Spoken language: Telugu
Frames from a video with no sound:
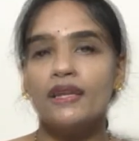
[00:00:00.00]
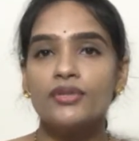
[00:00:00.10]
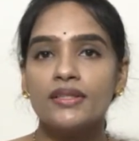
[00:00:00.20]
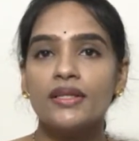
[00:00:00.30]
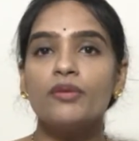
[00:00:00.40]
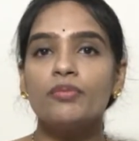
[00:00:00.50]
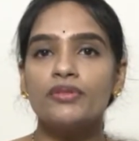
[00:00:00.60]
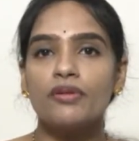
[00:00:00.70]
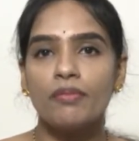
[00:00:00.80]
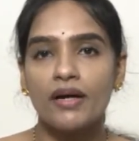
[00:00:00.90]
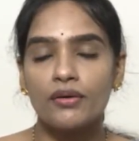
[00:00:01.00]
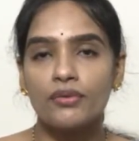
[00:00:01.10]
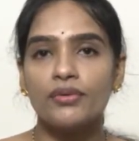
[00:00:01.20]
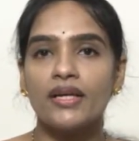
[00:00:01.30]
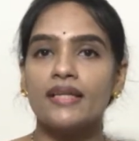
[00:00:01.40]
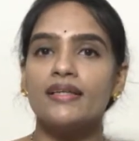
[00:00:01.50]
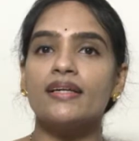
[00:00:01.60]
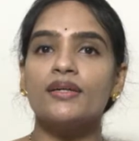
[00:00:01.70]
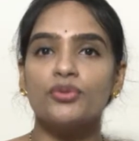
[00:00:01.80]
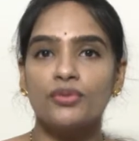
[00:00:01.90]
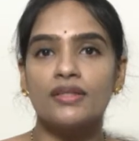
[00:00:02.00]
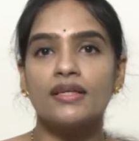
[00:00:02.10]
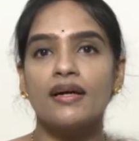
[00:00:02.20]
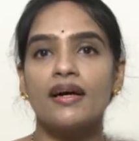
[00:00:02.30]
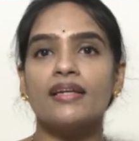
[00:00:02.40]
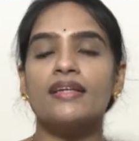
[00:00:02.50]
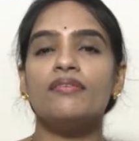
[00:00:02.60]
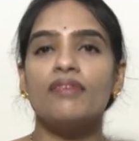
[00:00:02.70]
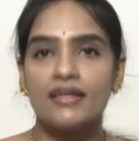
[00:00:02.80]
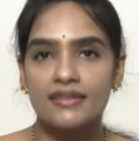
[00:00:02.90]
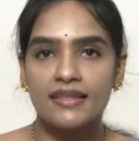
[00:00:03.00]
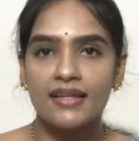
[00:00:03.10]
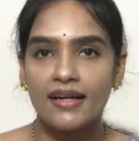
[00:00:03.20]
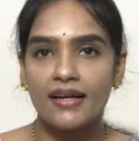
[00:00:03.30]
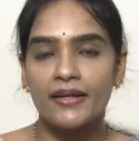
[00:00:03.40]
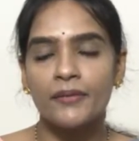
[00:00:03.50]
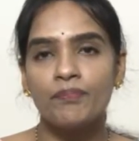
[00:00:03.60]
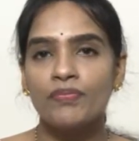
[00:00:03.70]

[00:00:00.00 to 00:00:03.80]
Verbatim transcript: సో ఈ తెలుపుతో పాటు ఏదైనా దురద కానీ వాసన కానీ